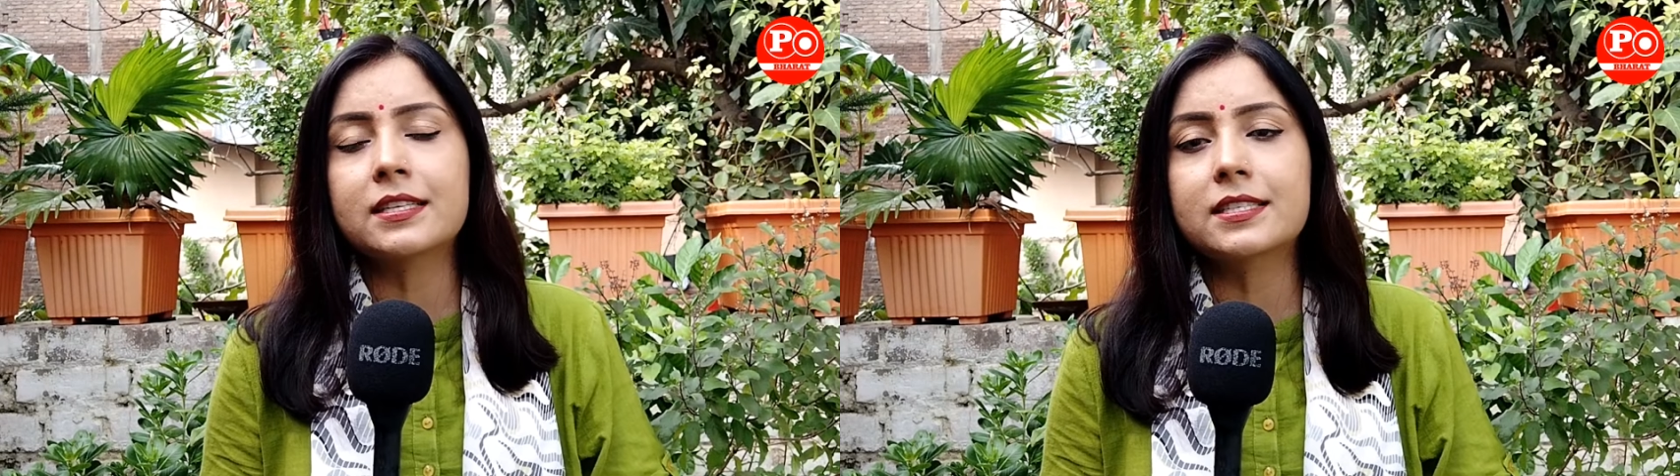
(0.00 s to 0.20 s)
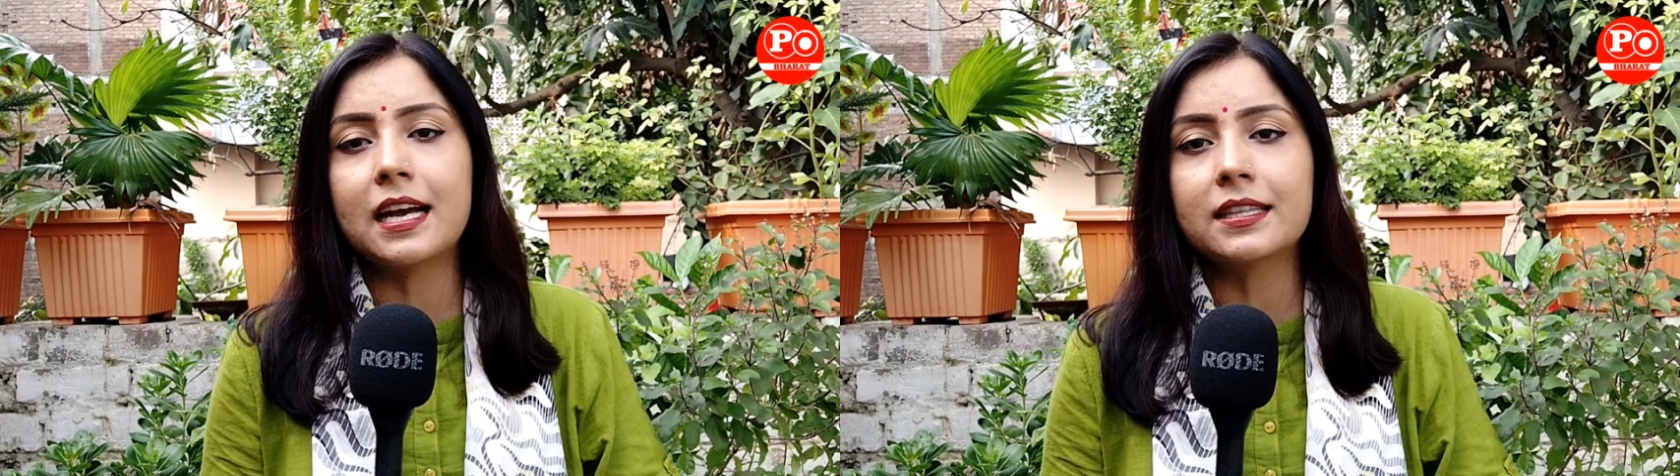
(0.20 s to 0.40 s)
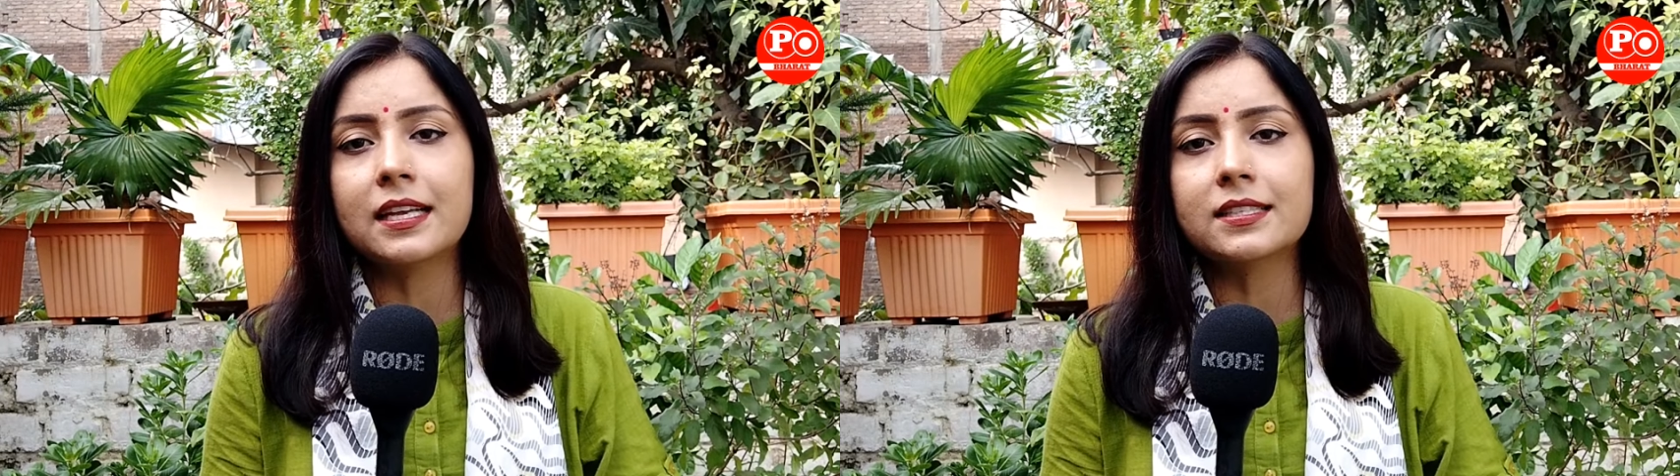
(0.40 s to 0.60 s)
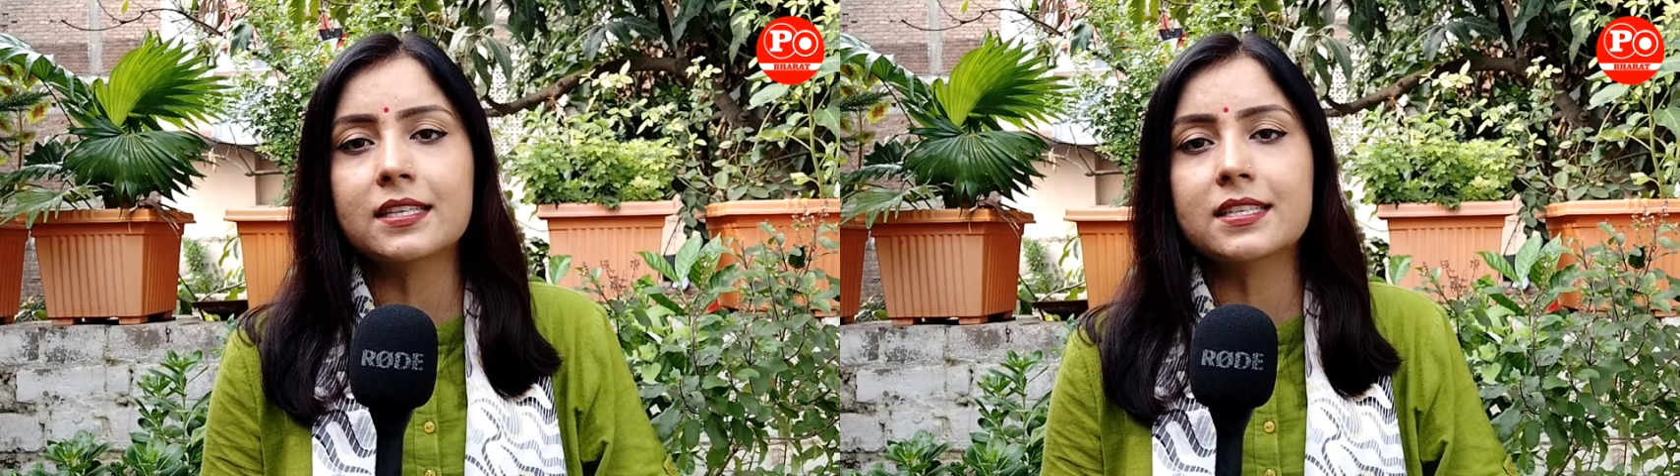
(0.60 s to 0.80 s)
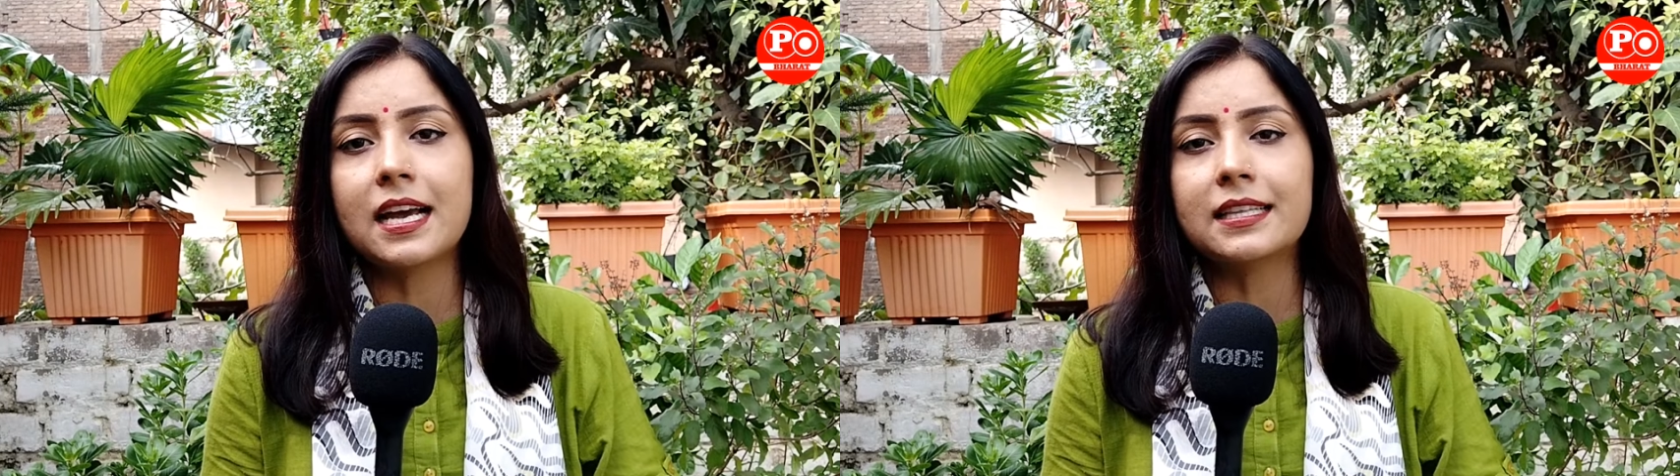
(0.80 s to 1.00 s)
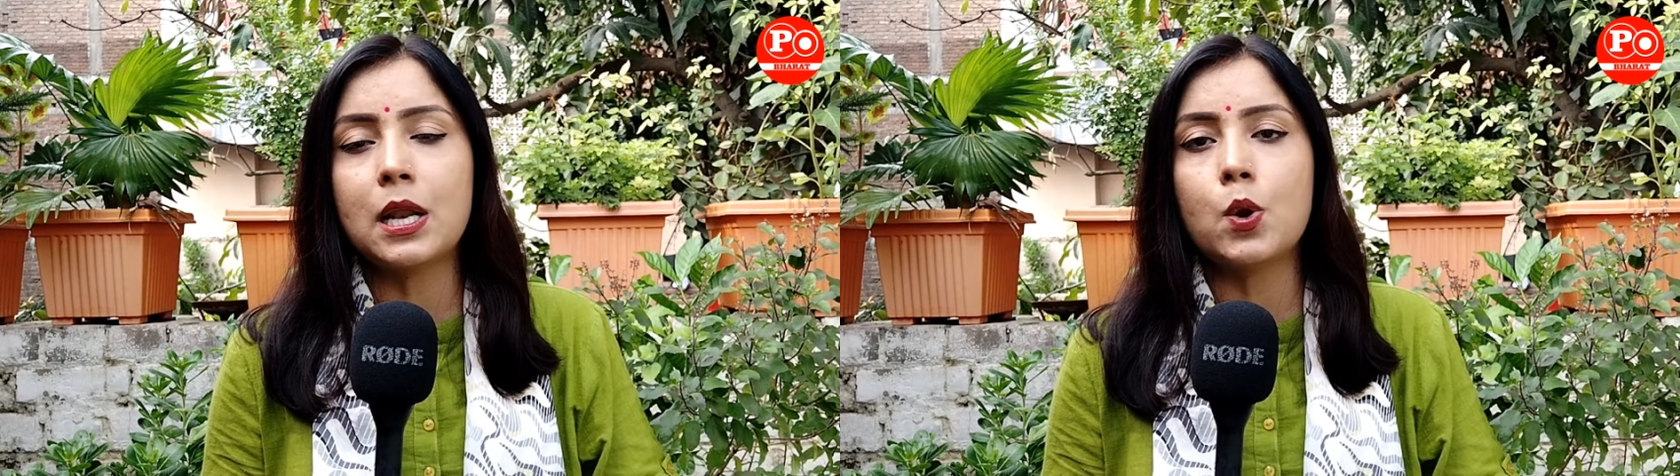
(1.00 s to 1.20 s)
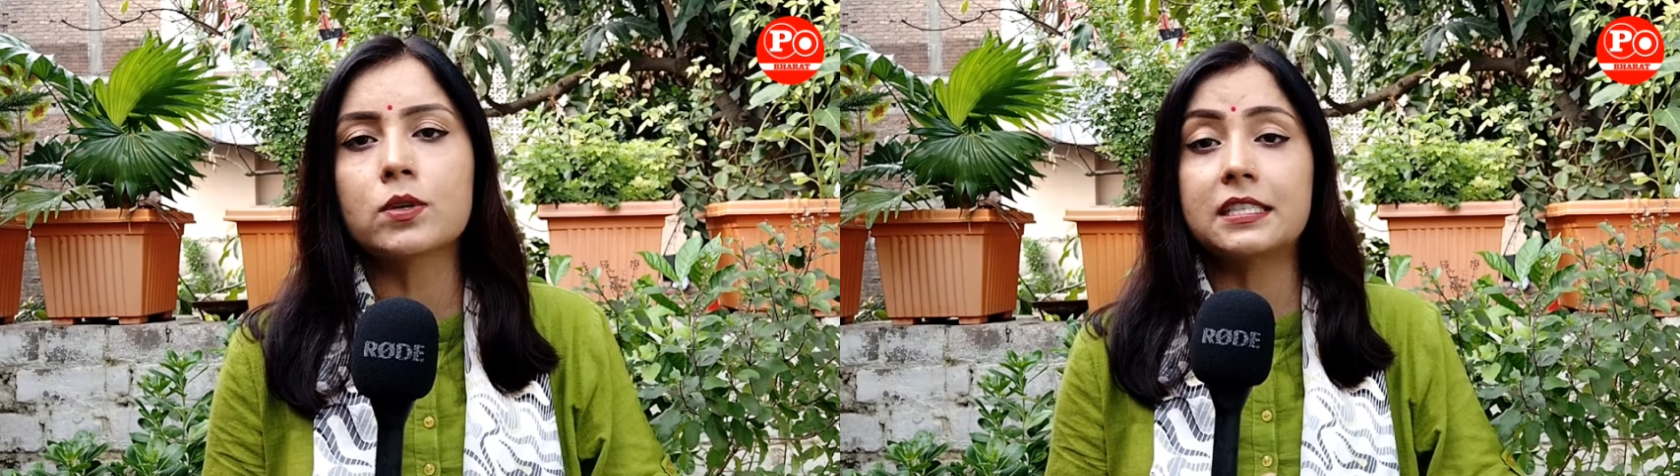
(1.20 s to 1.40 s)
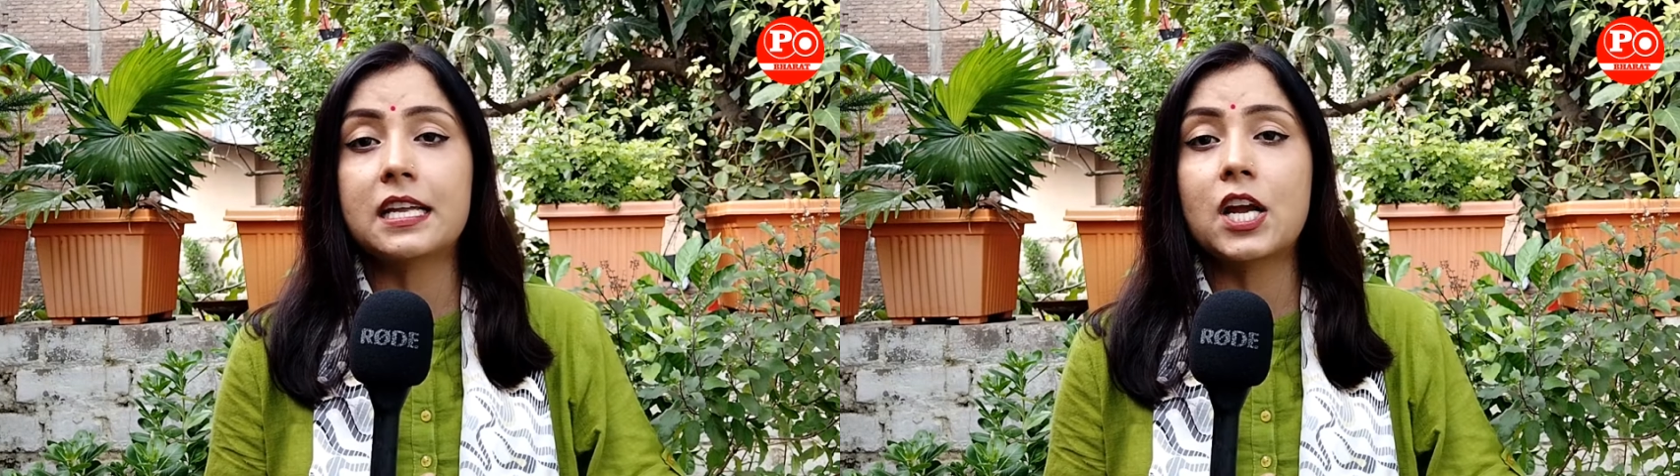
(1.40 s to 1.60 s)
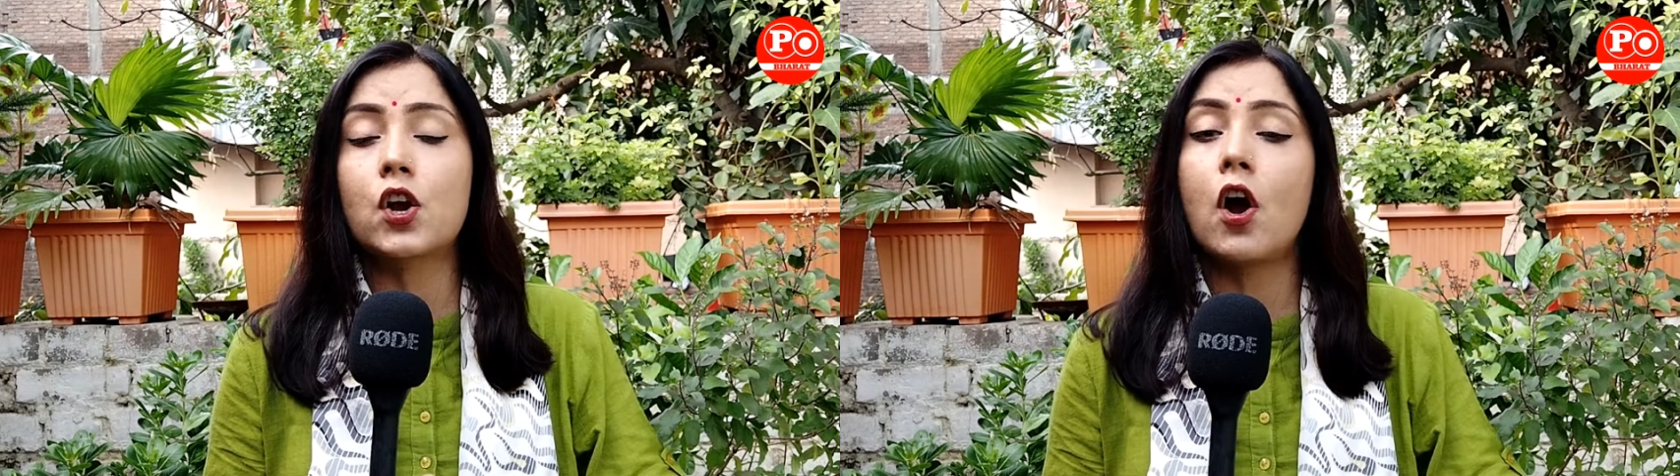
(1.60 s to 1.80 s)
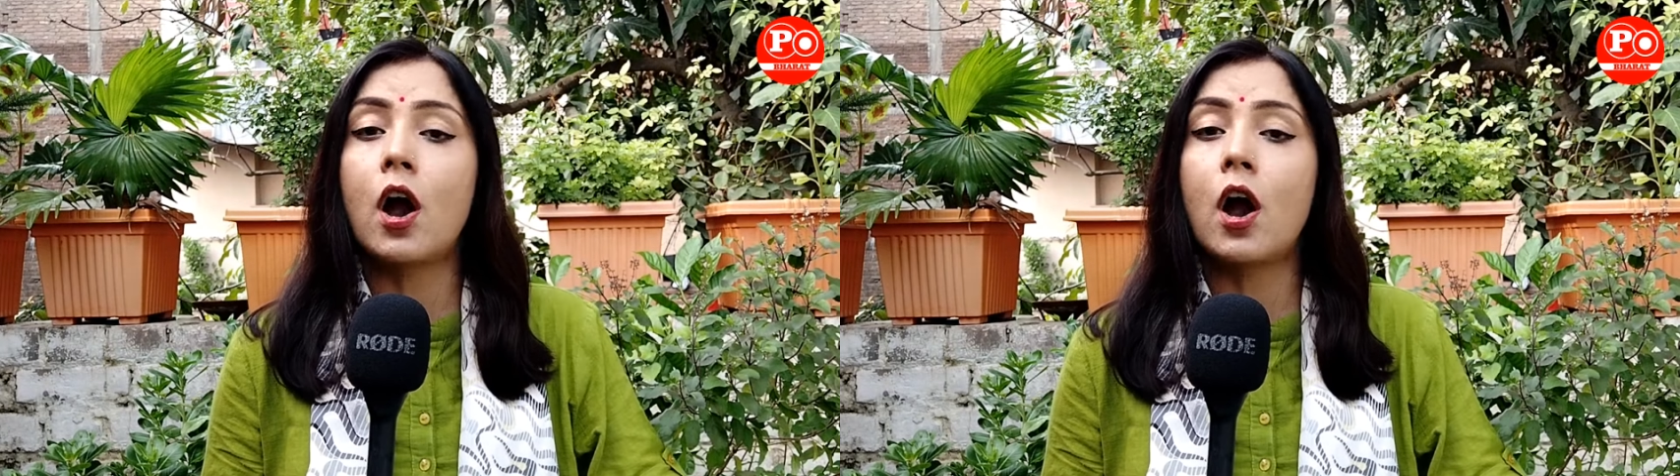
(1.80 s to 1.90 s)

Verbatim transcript: की ज्यादा से ज्यादा सीटें